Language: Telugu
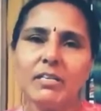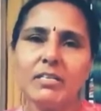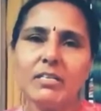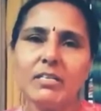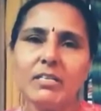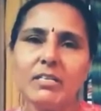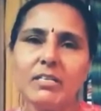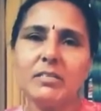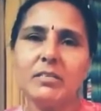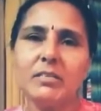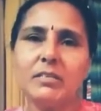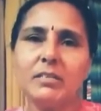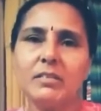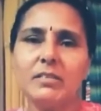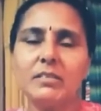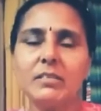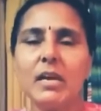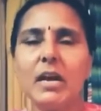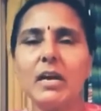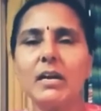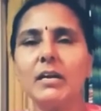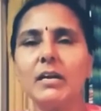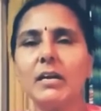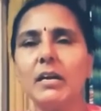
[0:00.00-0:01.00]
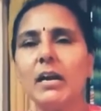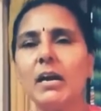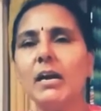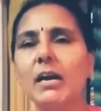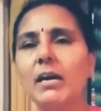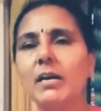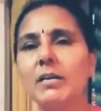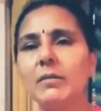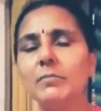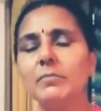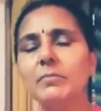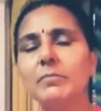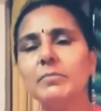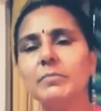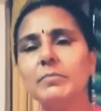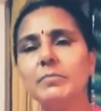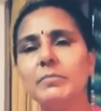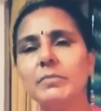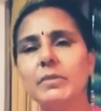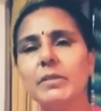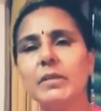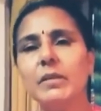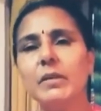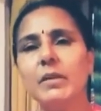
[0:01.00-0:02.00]
మార్చ్ సాగరహారం
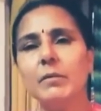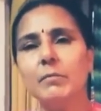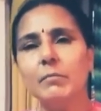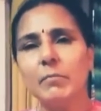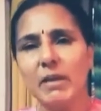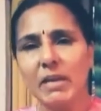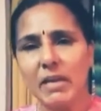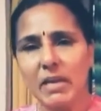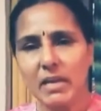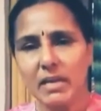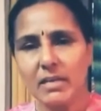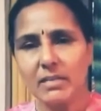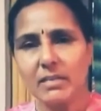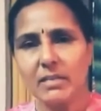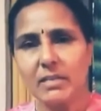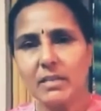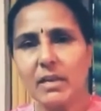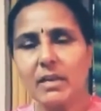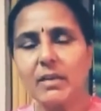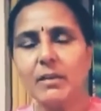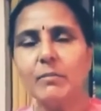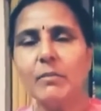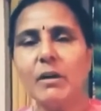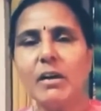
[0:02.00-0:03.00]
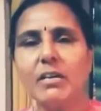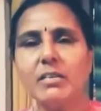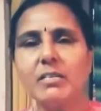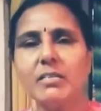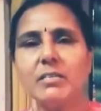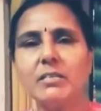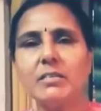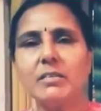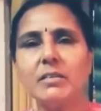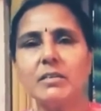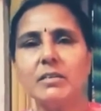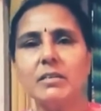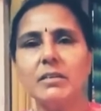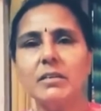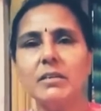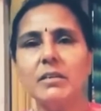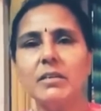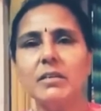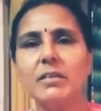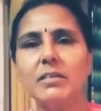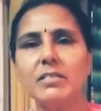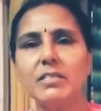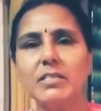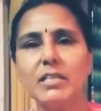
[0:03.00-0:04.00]
మన రాజధాని మార్చ్
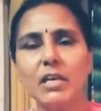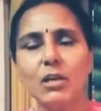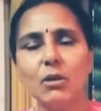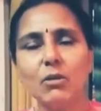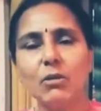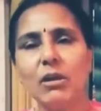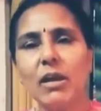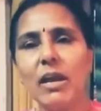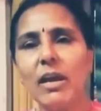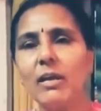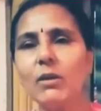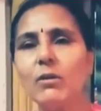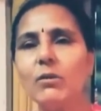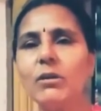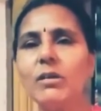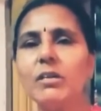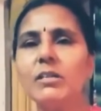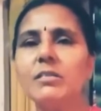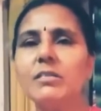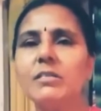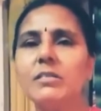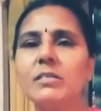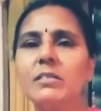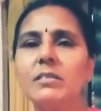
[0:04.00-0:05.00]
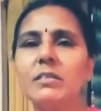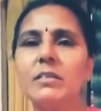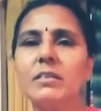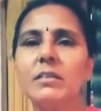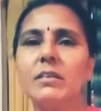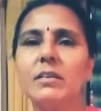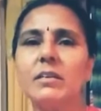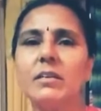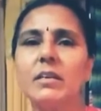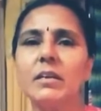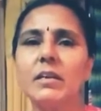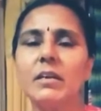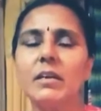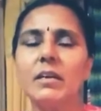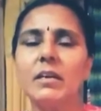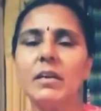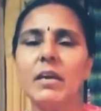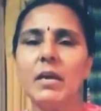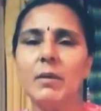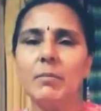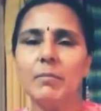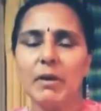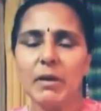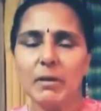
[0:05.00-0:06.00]
చెలో ల్యాంకో హిల్స్
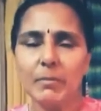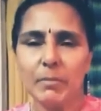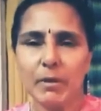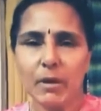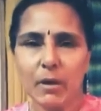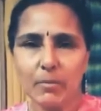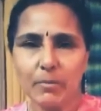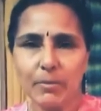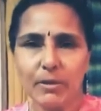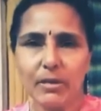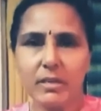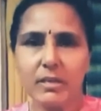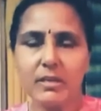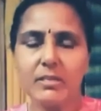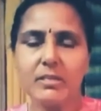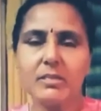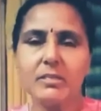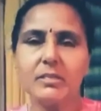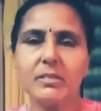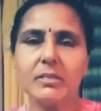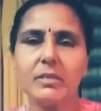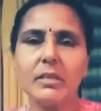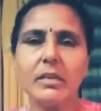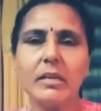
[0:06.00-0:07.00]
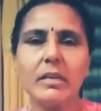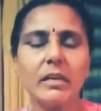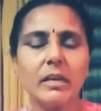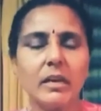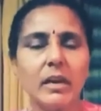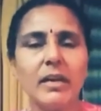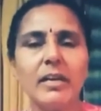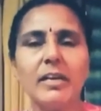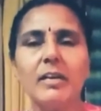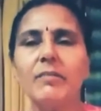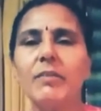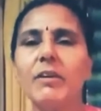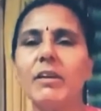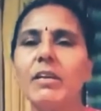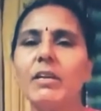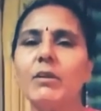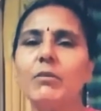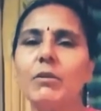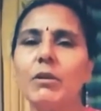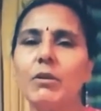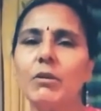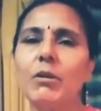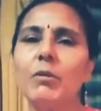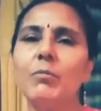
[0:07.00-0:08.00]
ఎంఆర్ ప్రాపర్టీస్ ఇట్లాంటివన్నీ
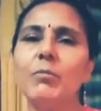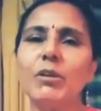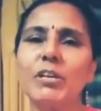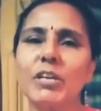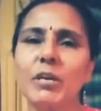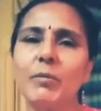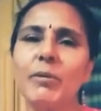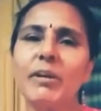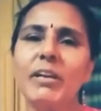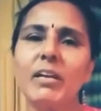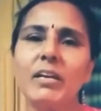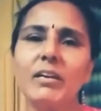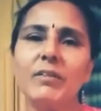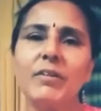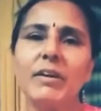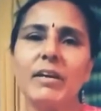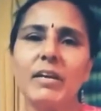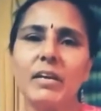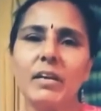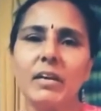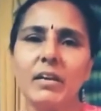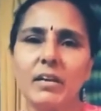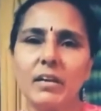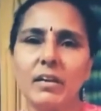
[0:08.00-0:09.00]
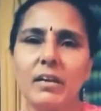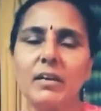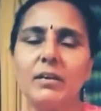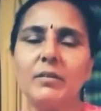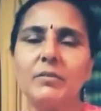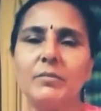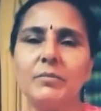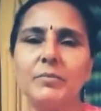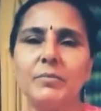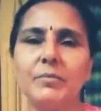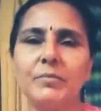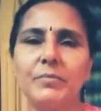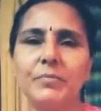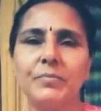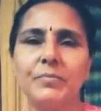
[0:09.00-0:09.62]
కూడా ఒక ముఖ్యమైనటువంటి ఘట్టాలు